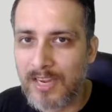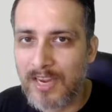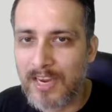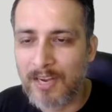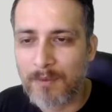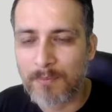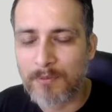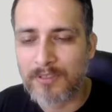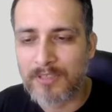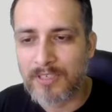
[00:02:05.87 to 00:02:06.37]
Él
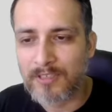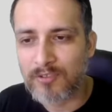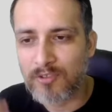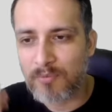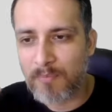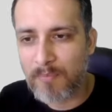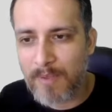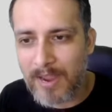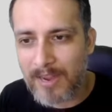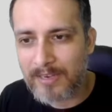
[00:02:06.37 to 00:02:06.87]
podría
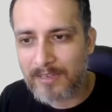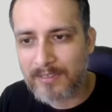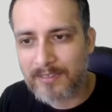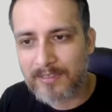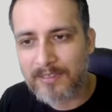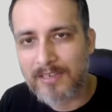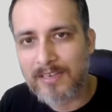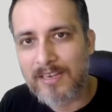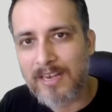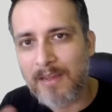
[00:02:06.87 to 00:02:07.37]
tomar
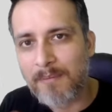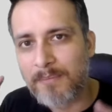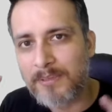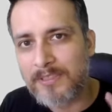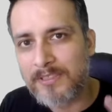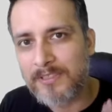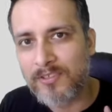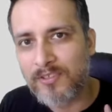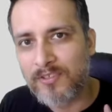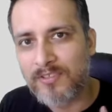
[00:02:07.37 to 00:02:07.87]
la
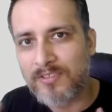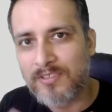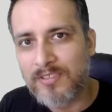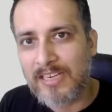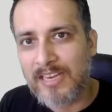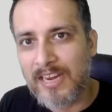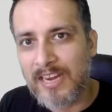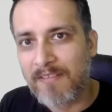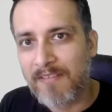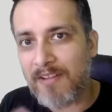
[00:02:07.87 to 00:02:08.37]
petición,
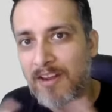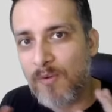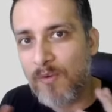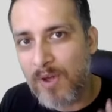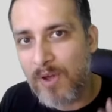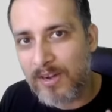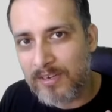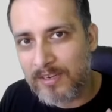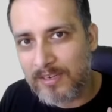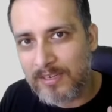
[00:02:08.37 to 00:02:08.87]

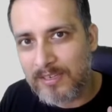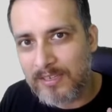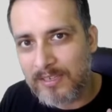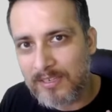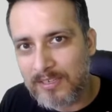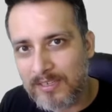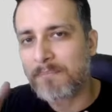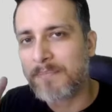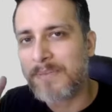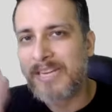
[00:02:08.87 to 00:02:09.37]
evaluarla,
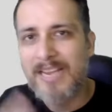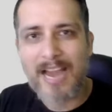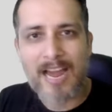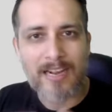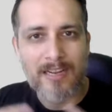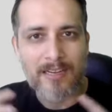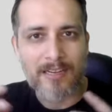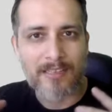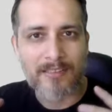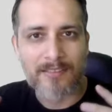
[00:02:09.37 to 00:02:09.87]

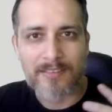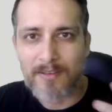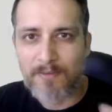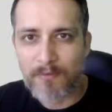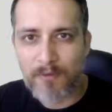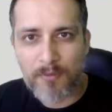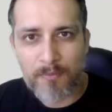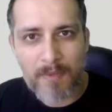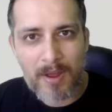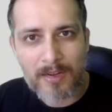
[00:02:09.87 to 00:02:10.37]
picarla,
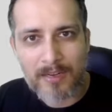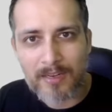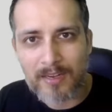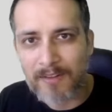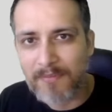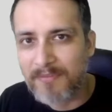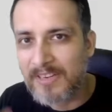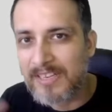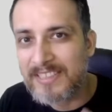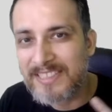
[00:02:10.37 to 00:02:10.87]
transformarla,
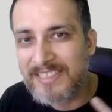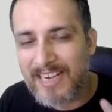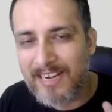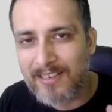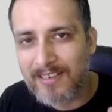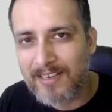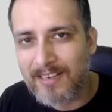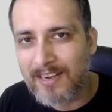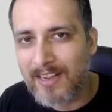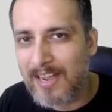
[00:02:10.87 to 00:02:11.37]

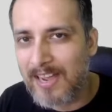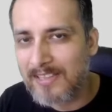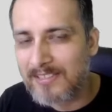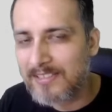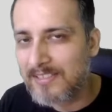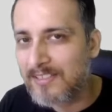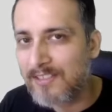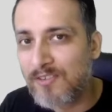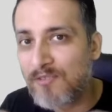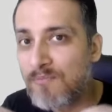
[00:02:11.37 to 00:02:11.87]
filtrarla,
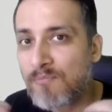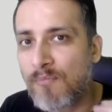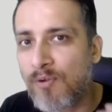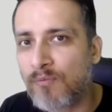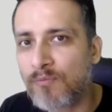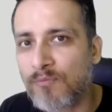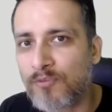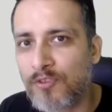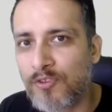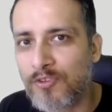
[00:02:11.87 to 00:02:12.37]
hacerle un
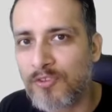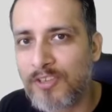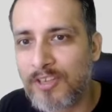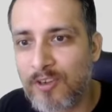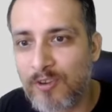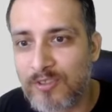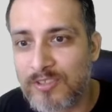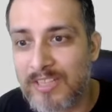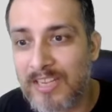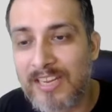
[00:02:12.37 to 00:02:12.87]
montón de
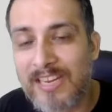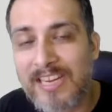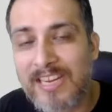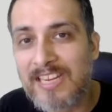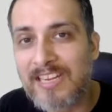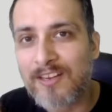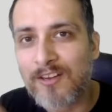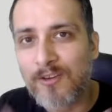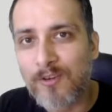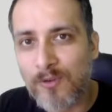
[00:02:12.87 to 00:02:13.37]
cosas,
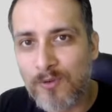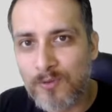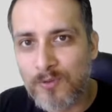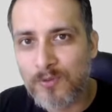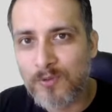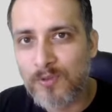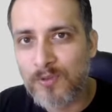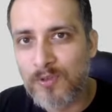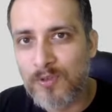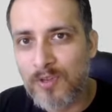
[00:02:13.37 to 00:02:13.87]

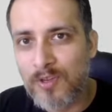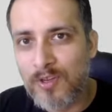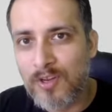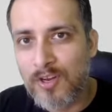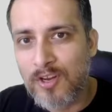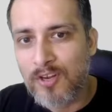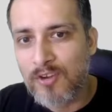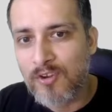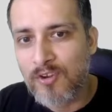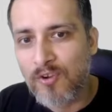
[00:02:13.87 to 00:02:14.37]
incluso
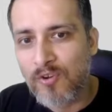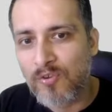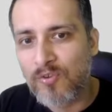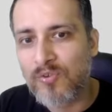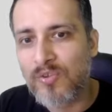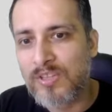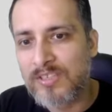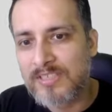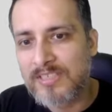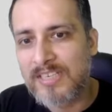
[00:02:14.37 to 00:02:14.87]
no
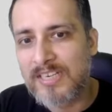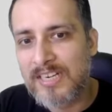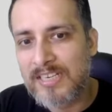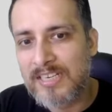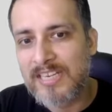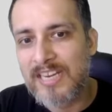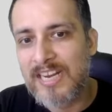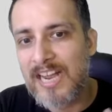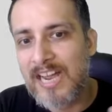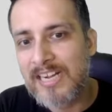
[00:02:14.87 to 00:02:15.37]
hacerla
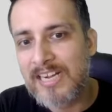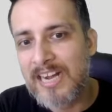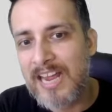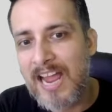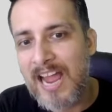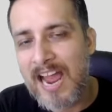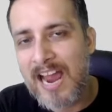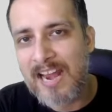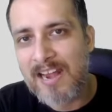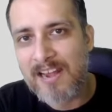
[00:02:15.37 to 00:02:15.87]
llegar
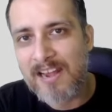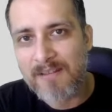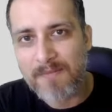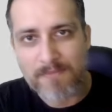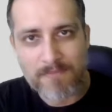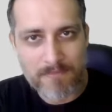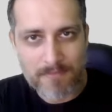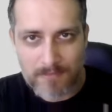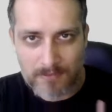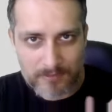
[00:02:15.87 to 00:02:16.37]
al
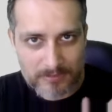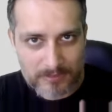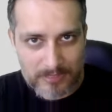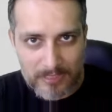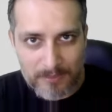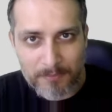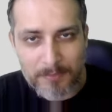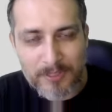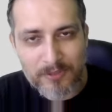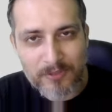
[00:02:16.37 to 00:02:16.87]

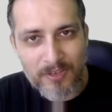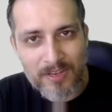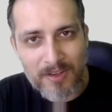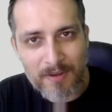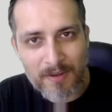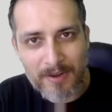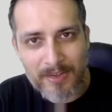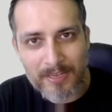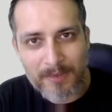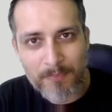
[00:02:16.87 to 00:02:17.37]
servicio que la
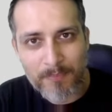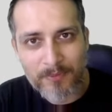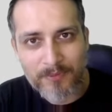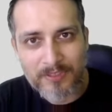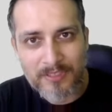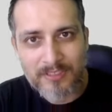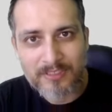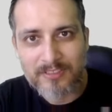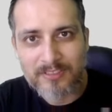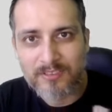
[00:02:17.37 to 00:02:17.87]
va a
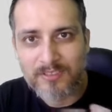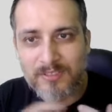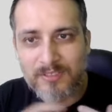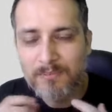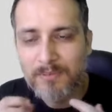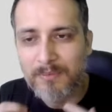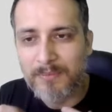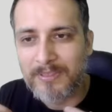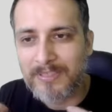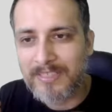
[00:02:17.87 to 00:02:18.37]
responder, sino
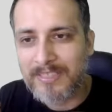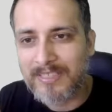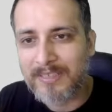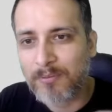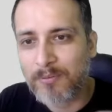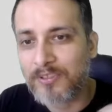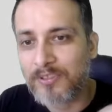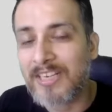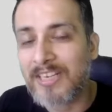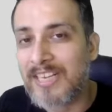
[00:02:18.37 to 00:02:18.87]
simplemente
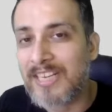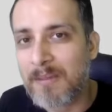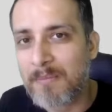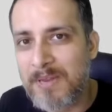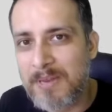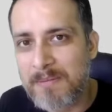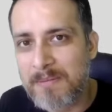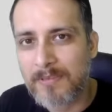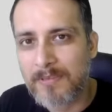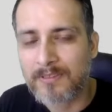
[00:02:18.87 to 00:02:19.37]
responder ella
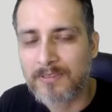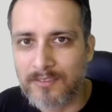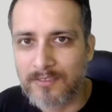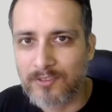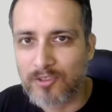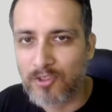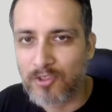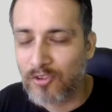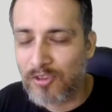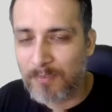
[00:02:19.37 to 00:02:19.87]
misma.
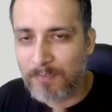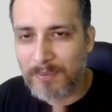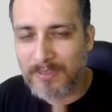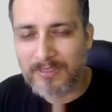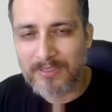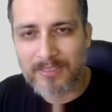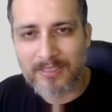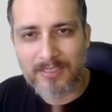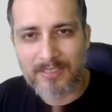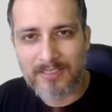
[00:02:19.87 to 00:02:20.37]
Todo
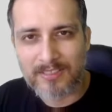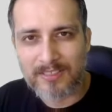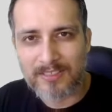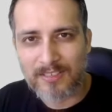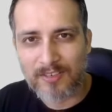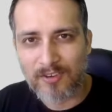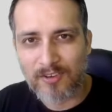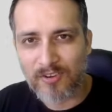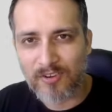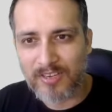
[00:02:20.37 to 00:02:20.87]
depende de
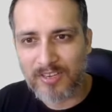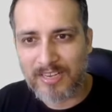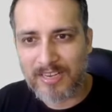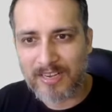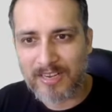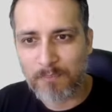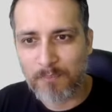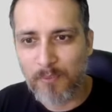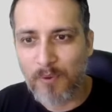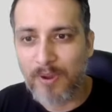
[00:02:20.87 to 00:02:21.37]
lo que
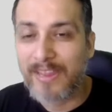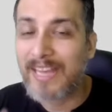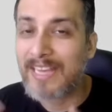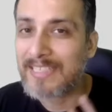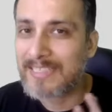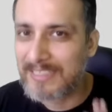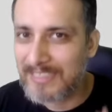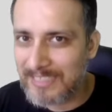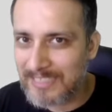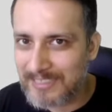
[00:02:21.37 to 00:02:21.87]
pueda
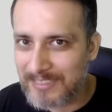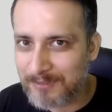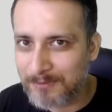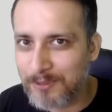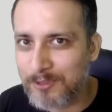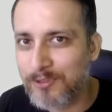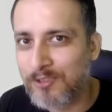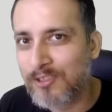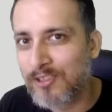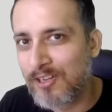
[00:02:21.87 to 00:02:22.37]
hacer el
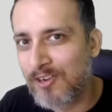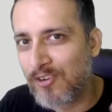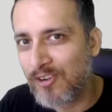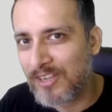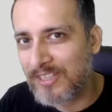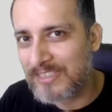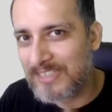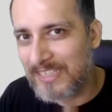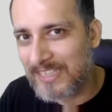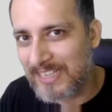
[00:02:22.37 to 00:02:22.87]
servicio y de lo
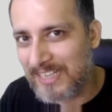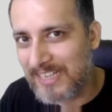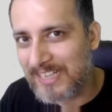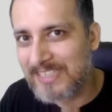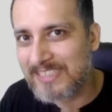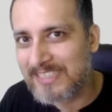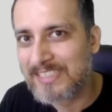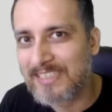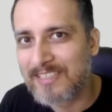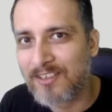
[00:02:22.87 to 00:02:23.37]
que se quiera
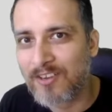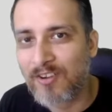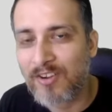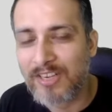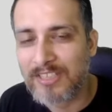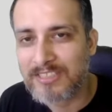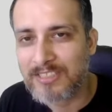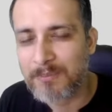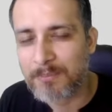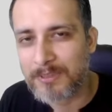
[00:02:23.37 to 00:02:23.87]
hacer con
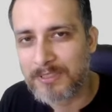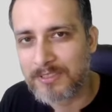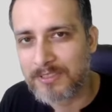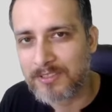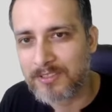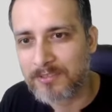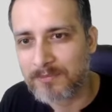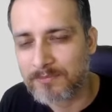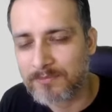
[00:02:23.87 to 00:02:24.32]
esa petición.